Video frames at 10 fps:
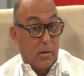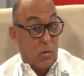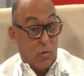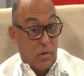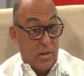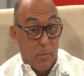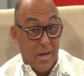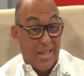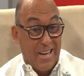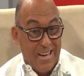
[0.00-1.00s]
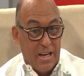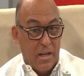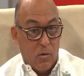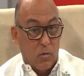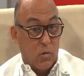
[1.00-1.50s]
todo ese material
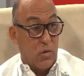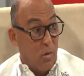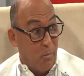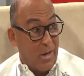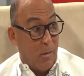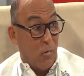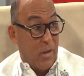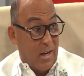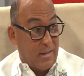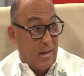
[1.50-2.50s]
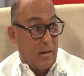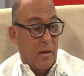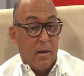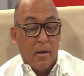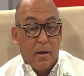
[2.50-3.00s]
de construcción para poder hacer
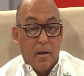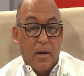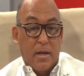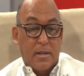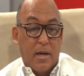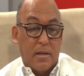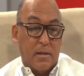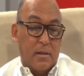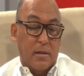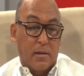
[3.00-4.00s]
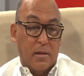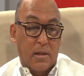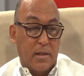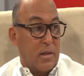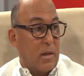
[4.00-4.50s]
esas,
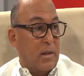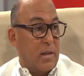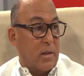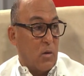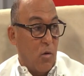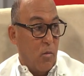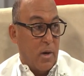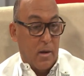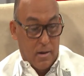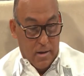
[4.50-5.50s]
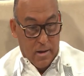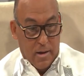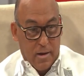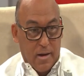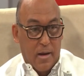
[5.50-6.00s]
esas, obras.
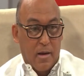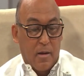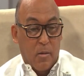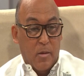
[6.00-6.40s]
Eh,